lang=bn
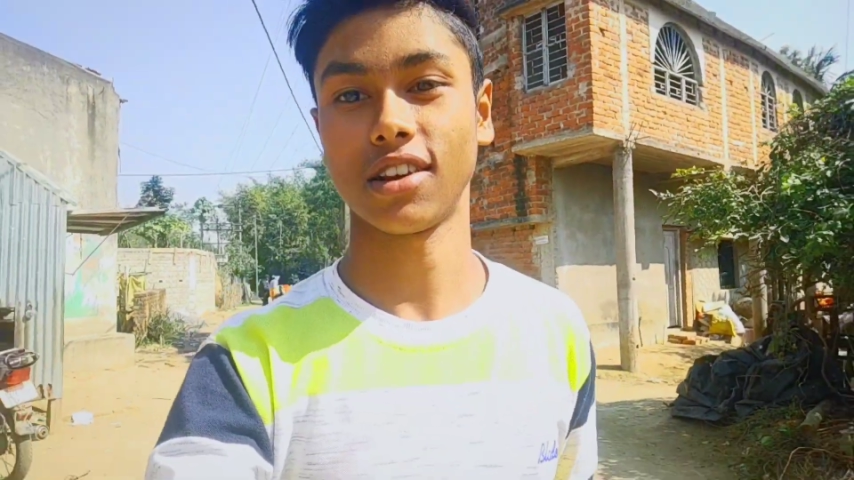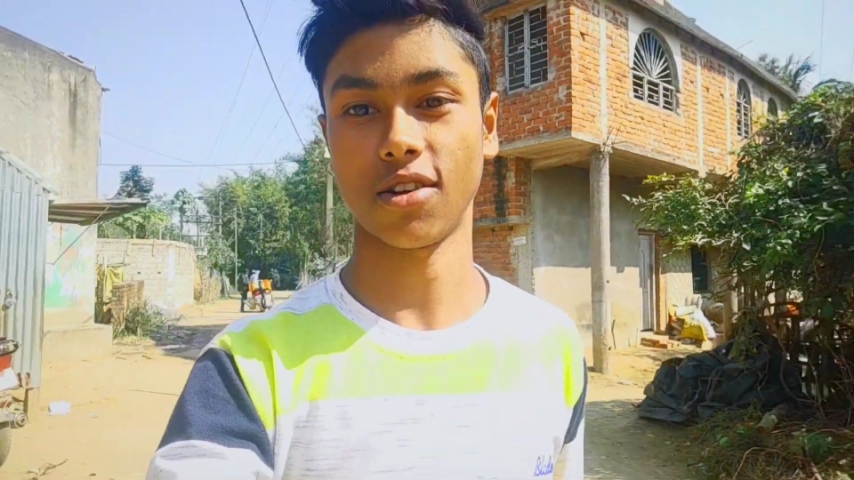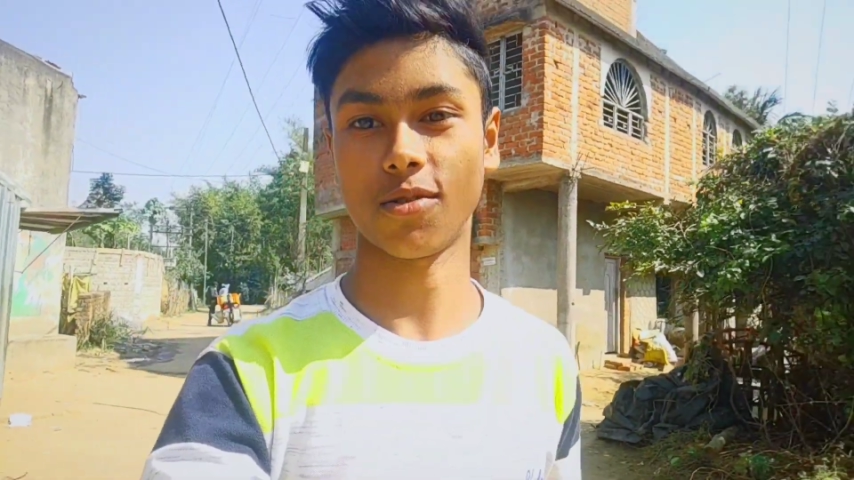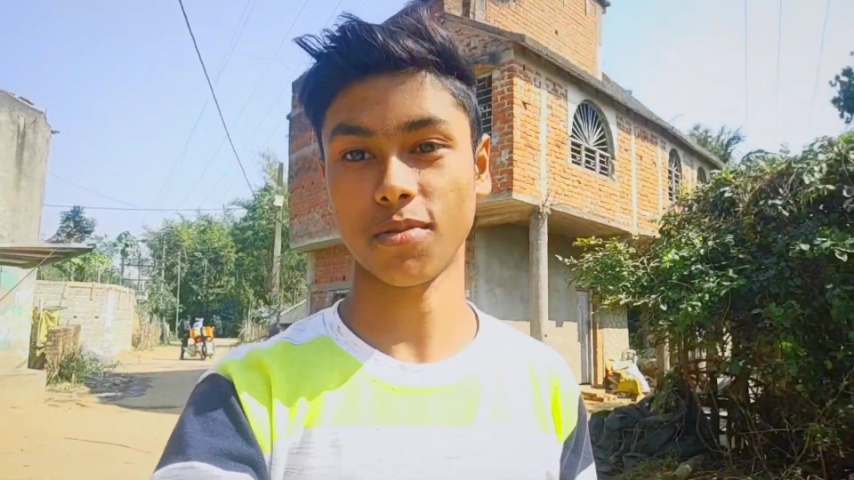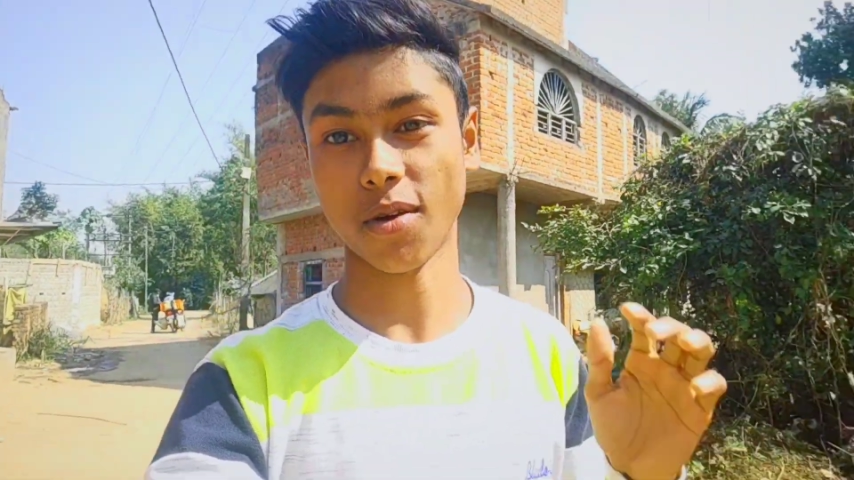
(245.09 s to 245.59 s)

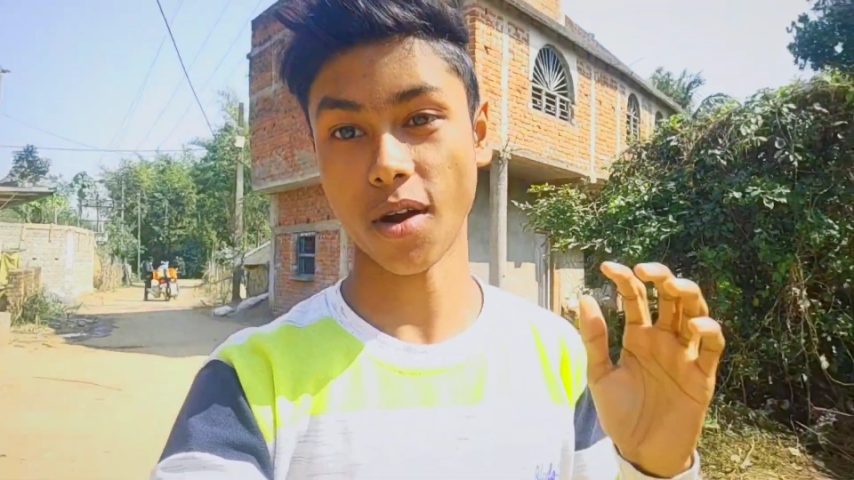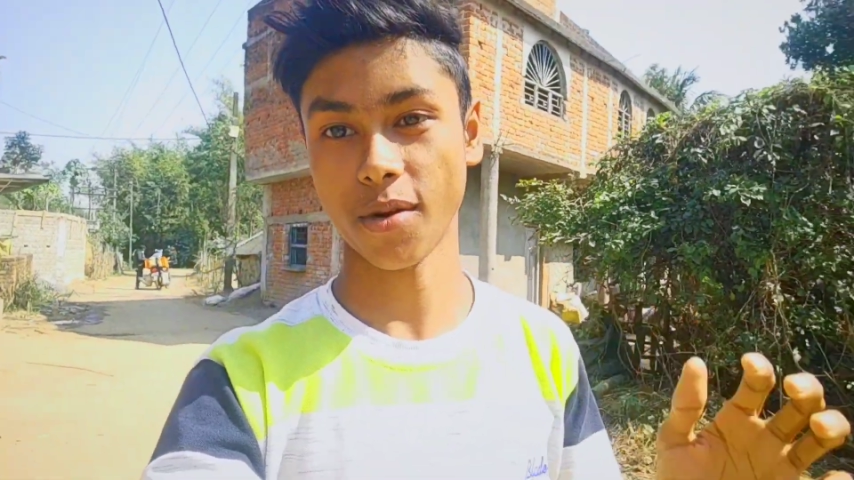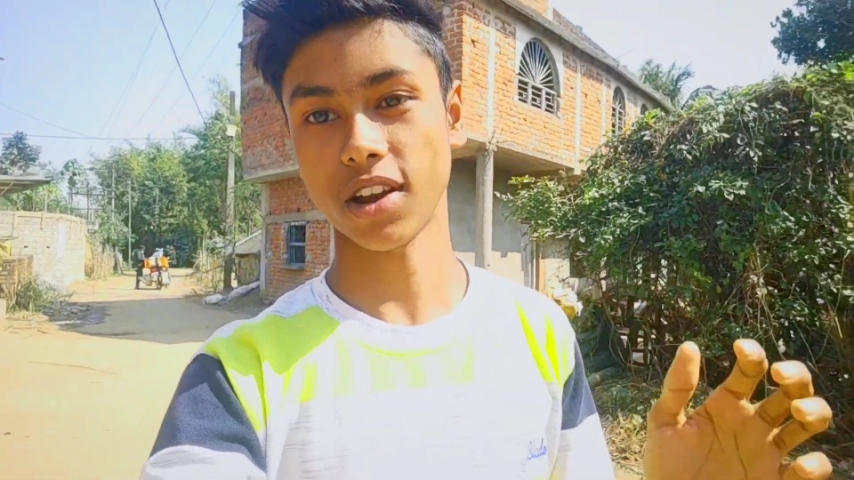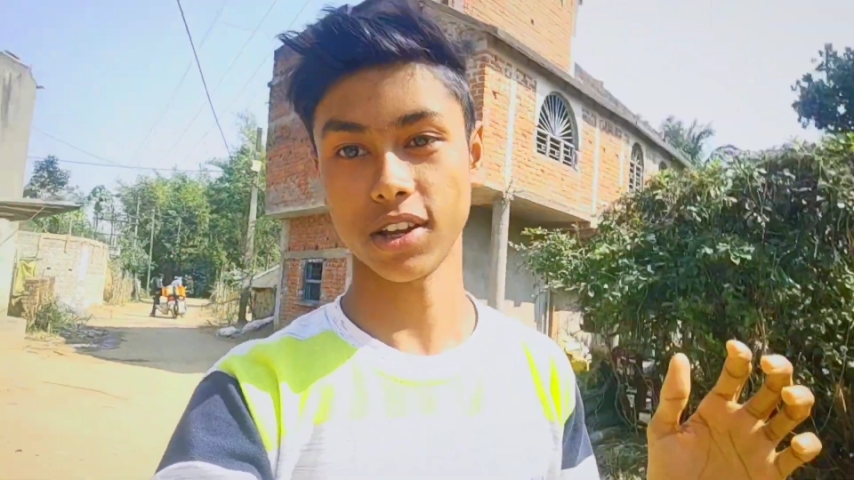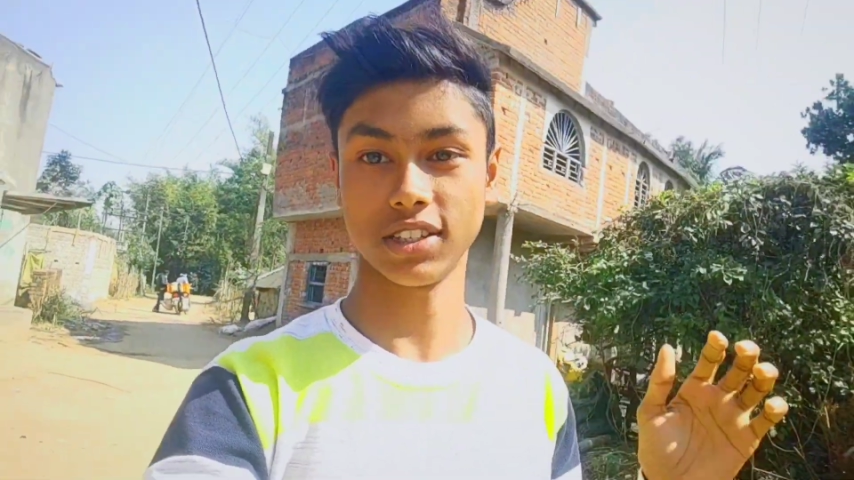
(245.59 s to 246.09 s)
আমার বাবা
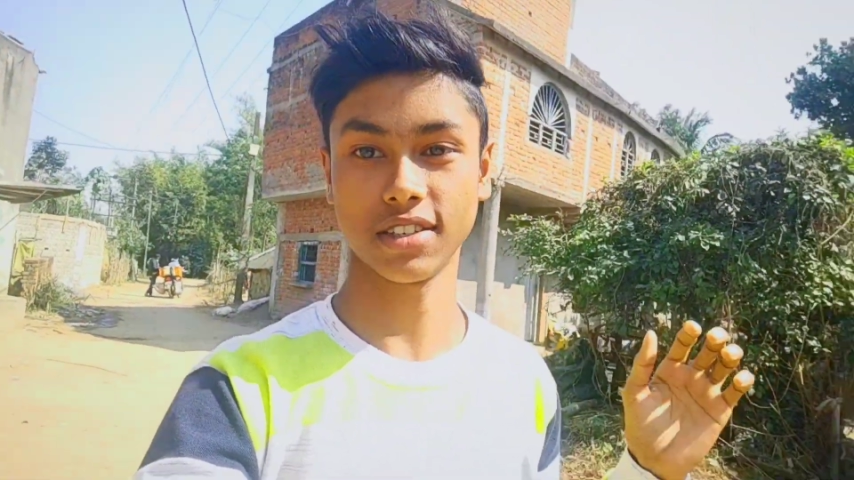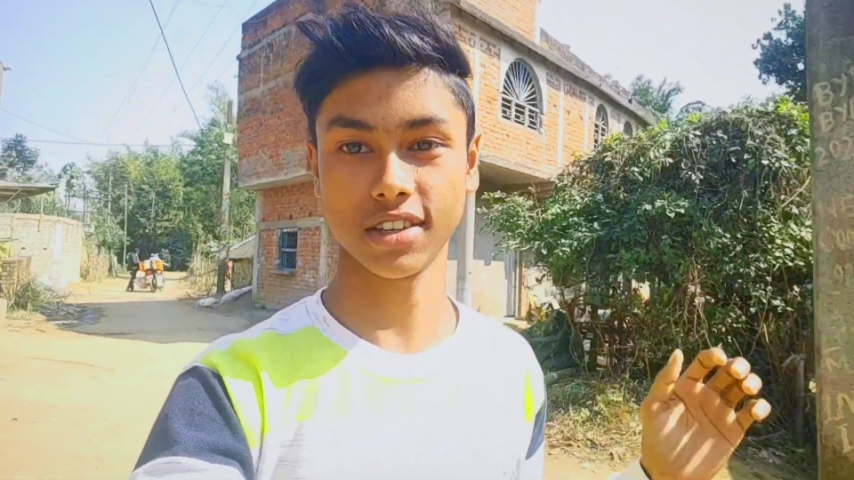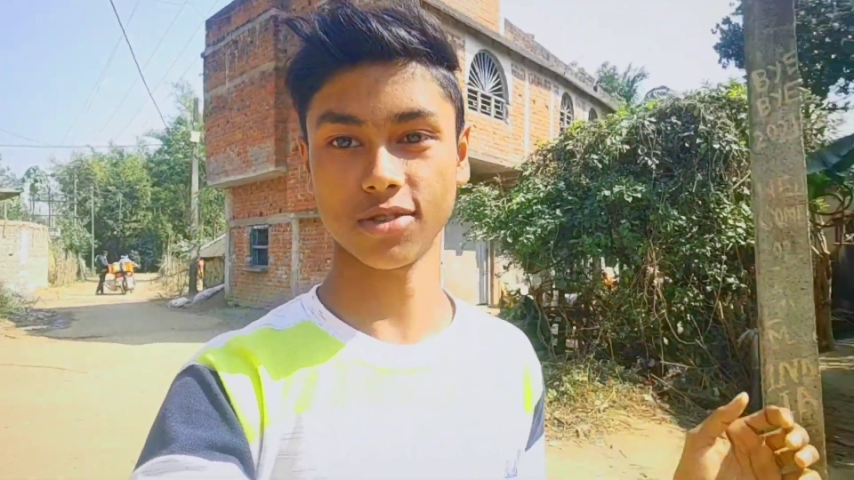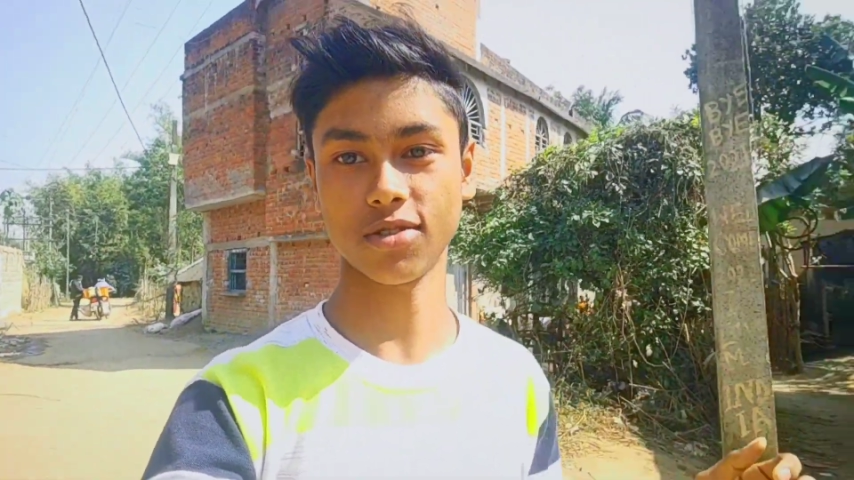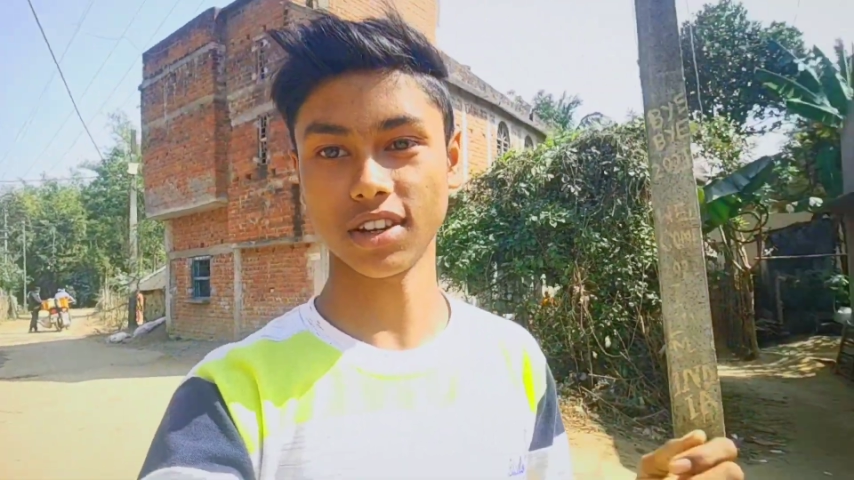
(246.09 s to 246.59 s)
আমাকে
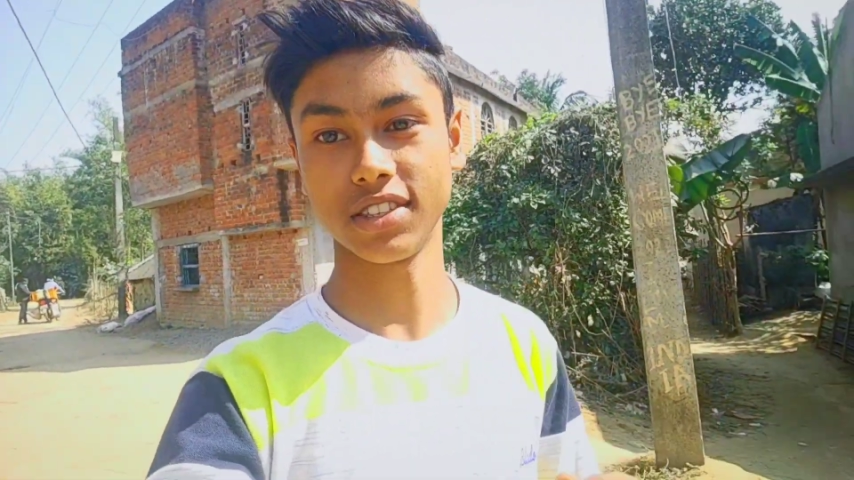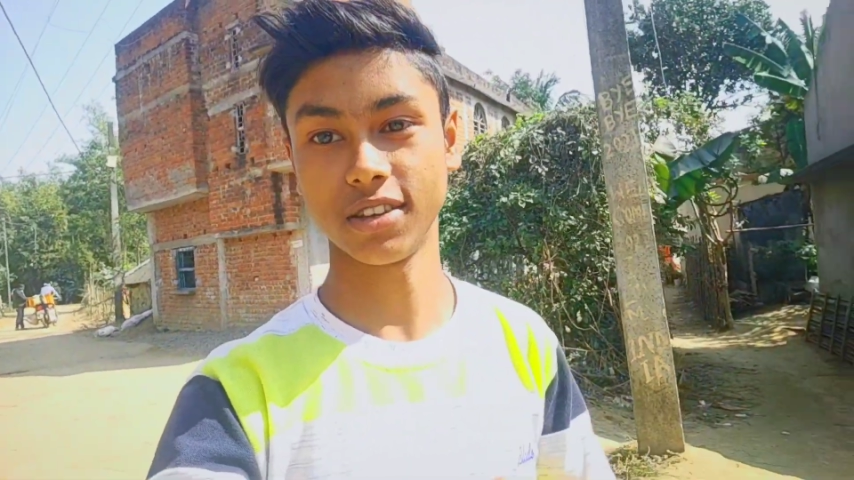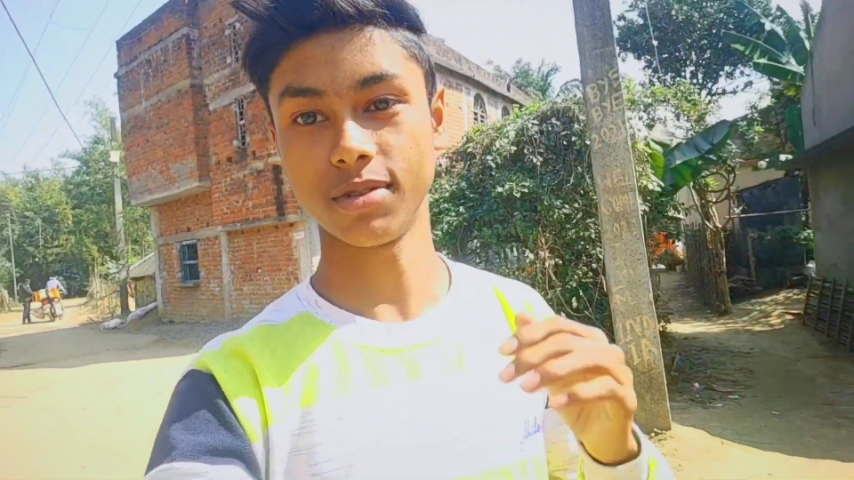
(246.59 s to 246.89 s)
জিজ্ঞেস করলেন যে